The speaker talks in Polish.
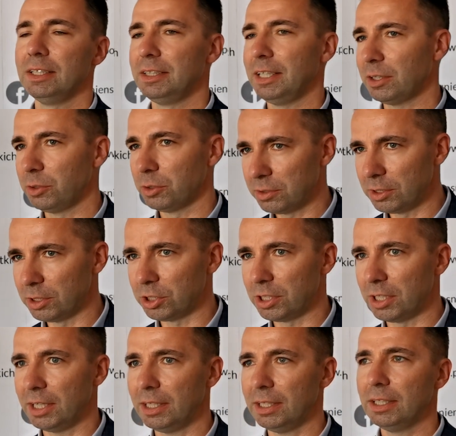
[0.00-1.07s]

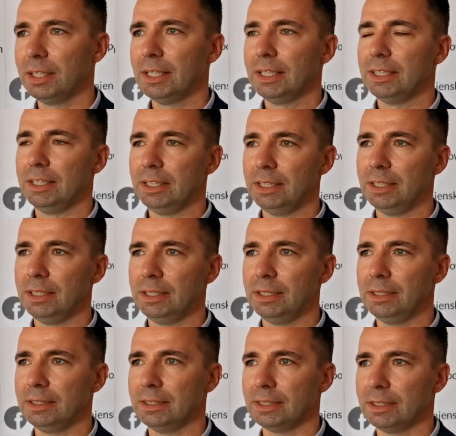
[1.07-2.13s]
diagnostyczne
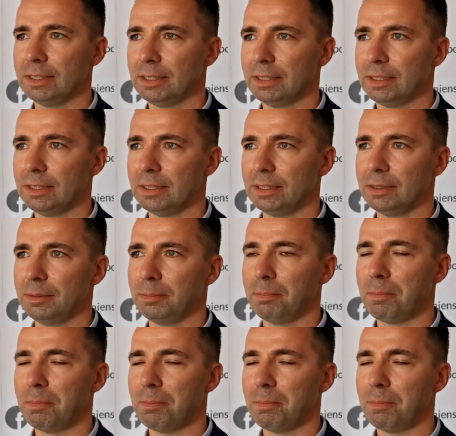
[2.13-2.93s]
i e,